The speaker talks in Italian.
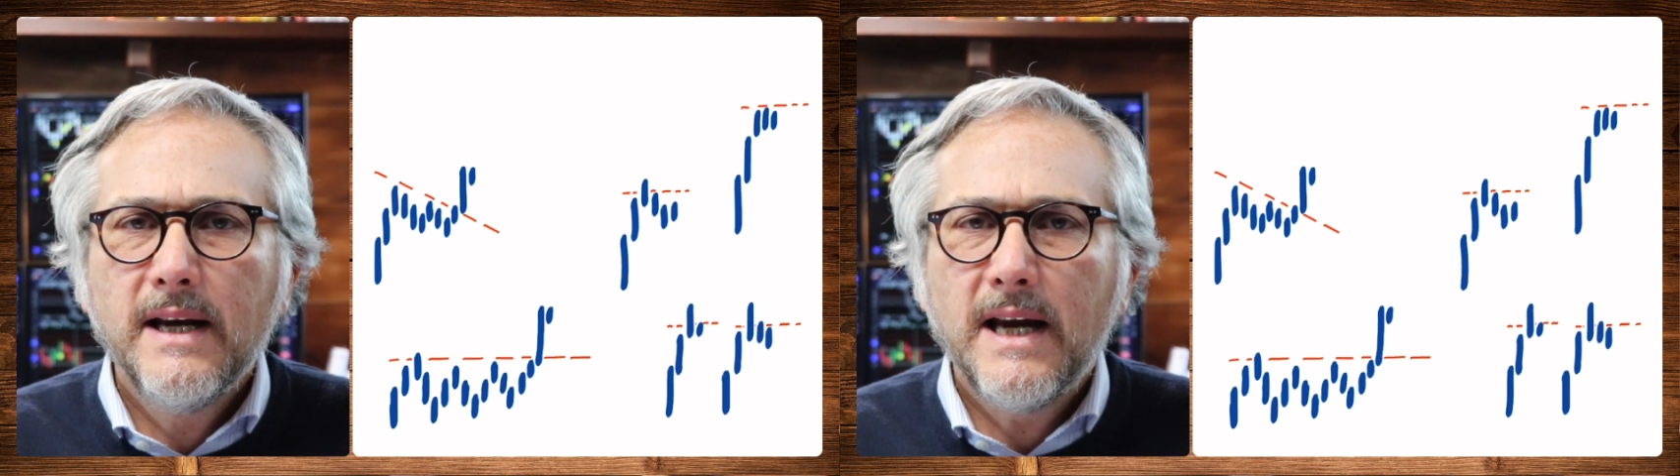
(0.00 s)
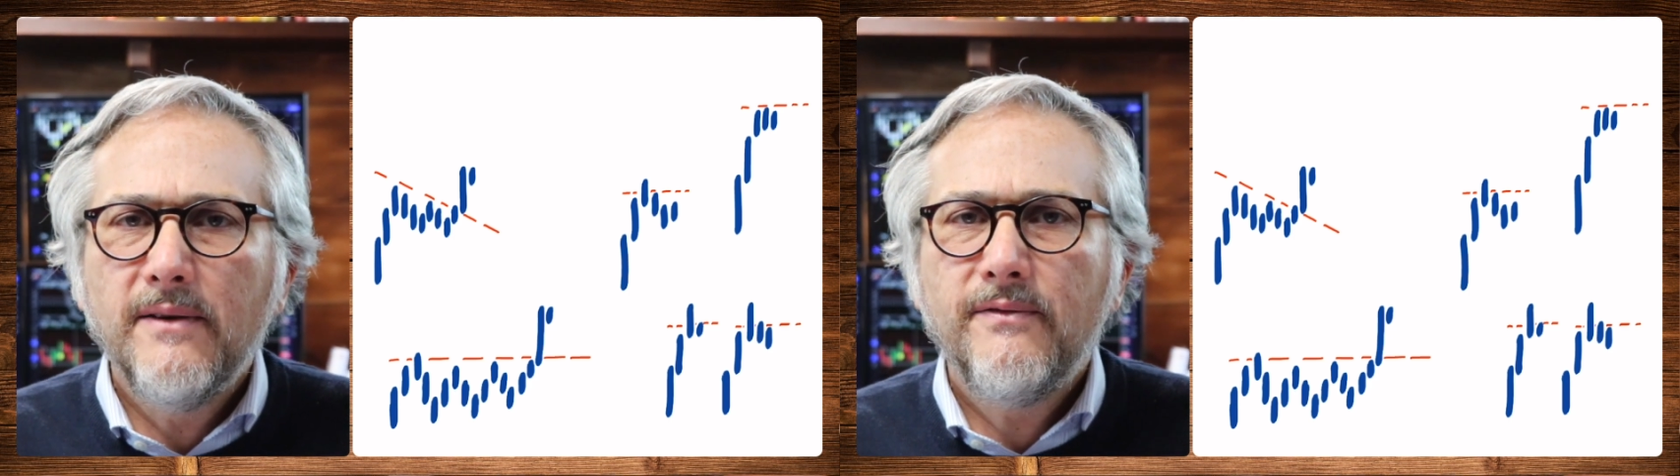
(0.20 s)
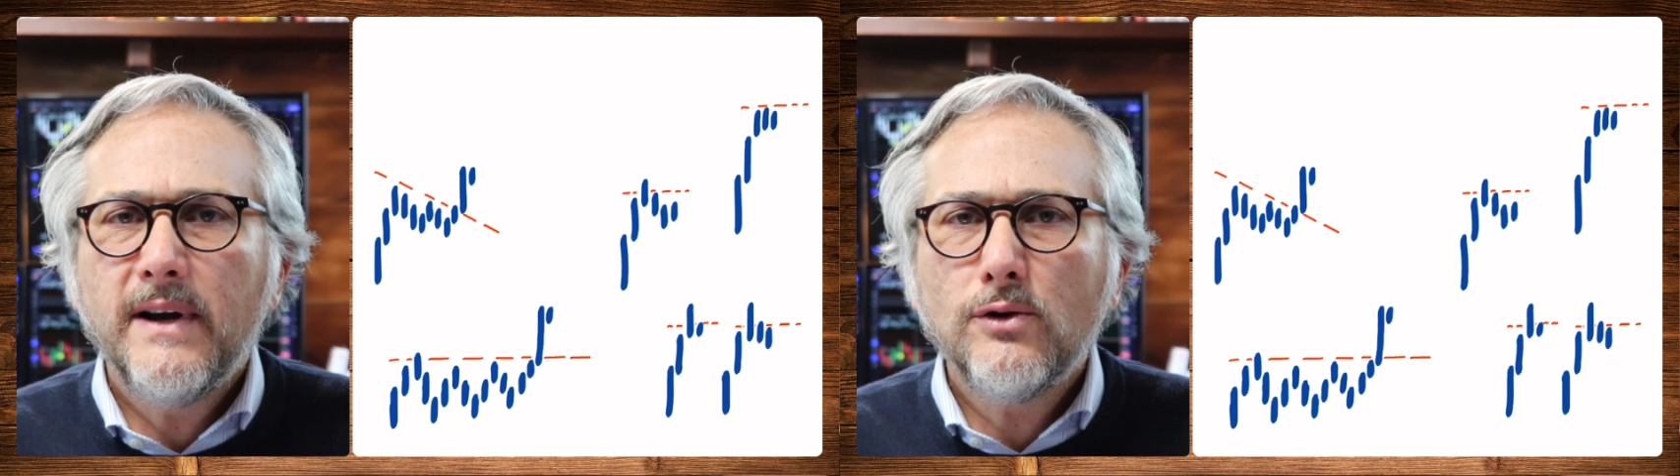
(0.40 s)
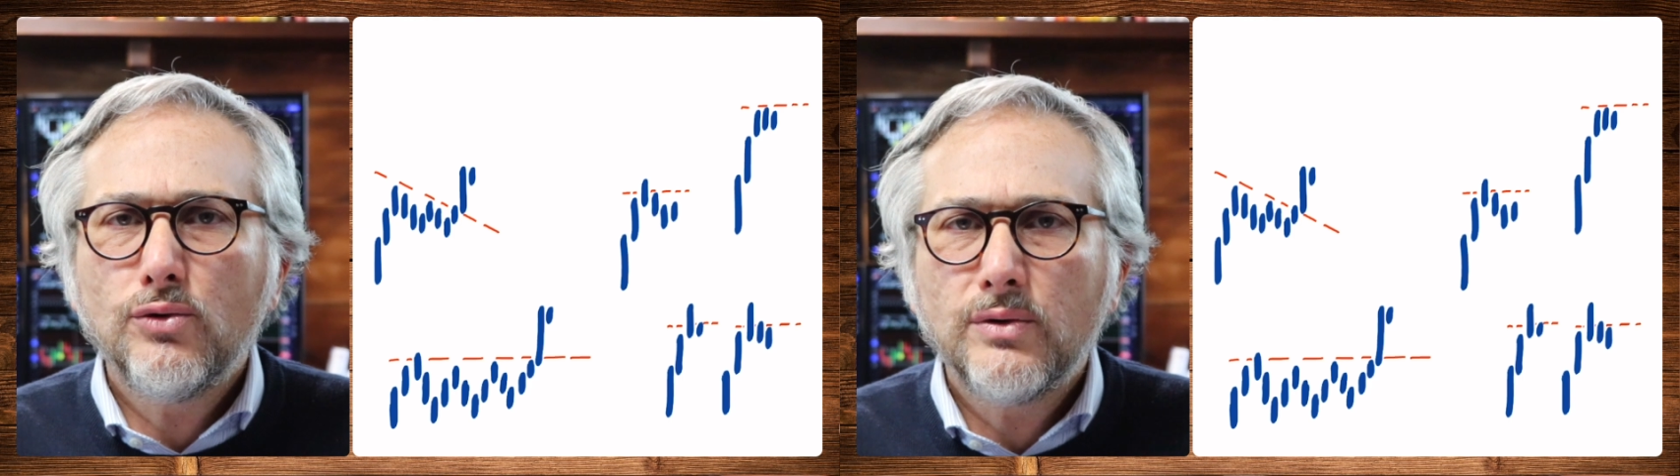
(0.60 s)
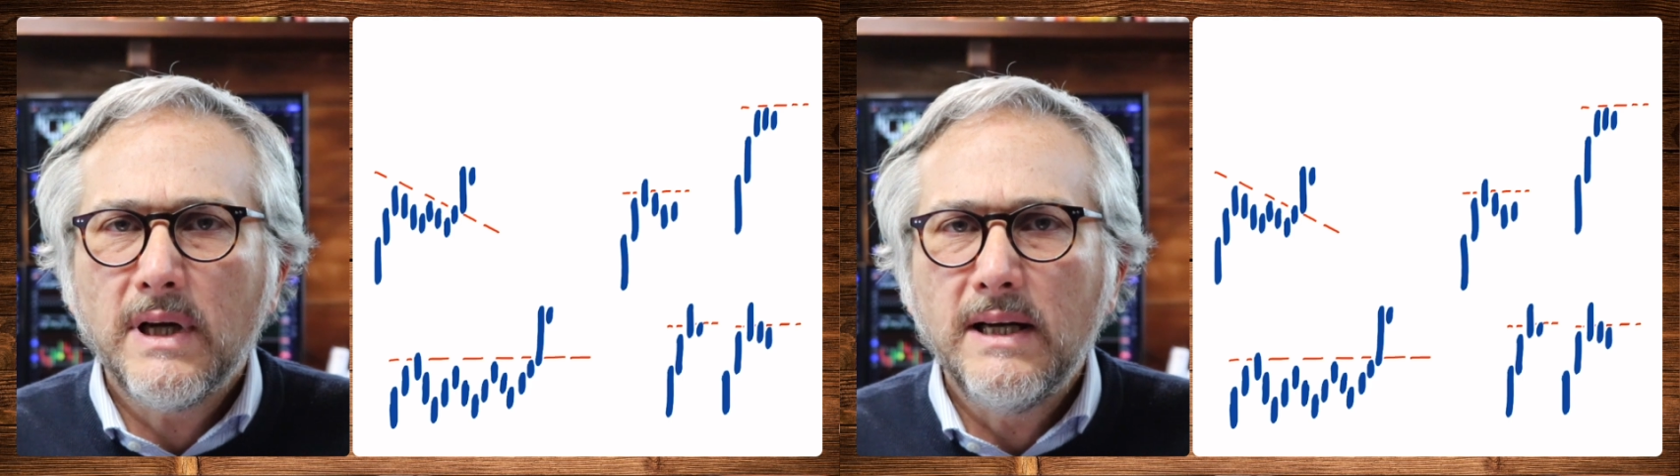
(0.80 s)
che fanno
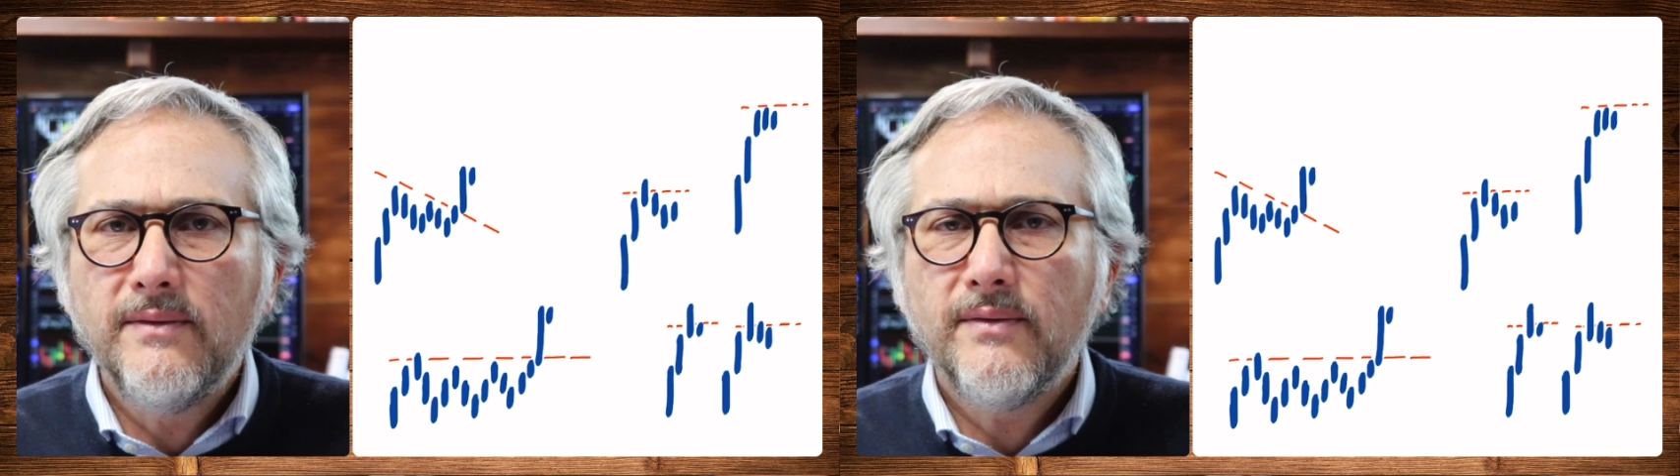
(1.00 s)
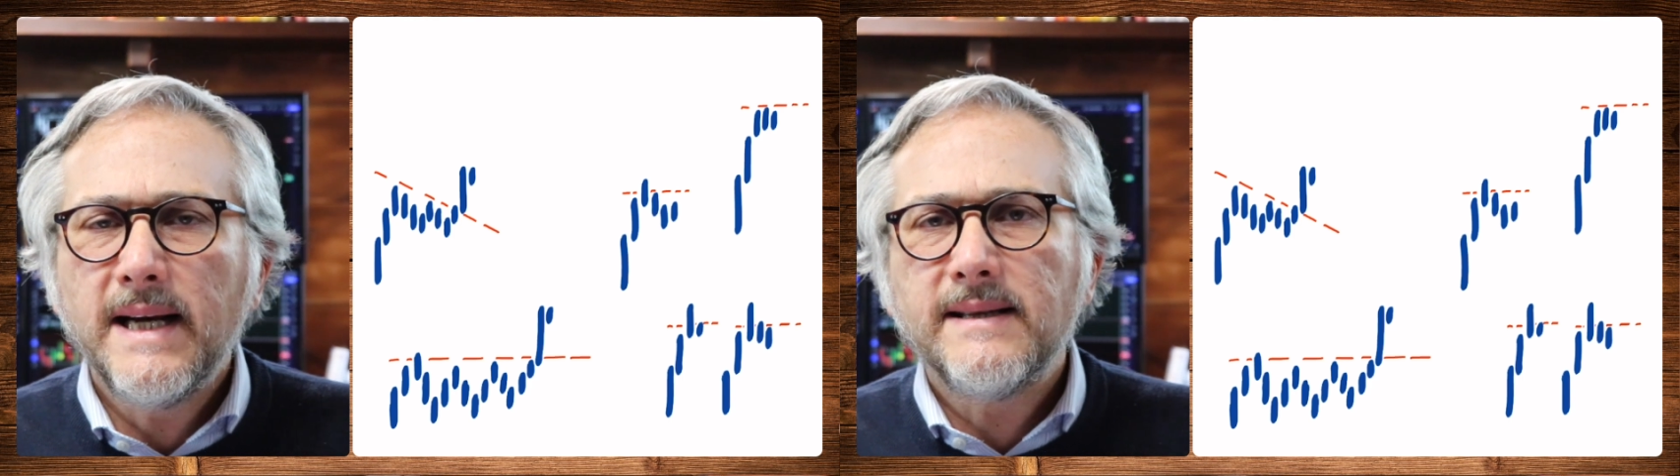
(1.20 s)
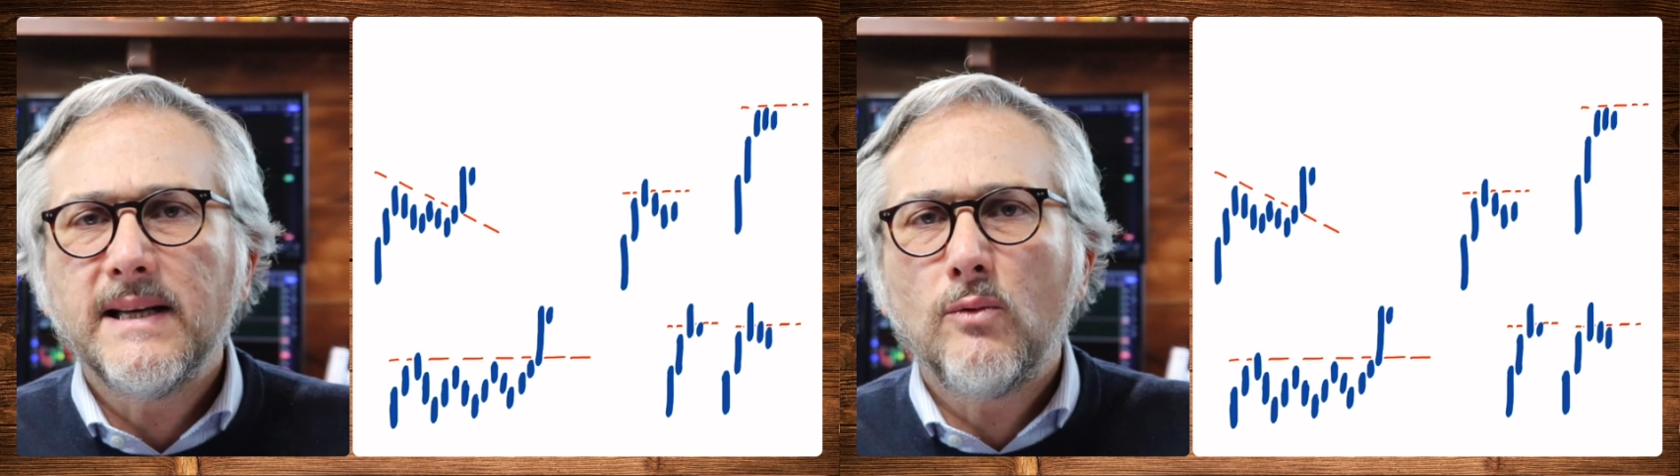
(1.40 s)
tutta la differenza,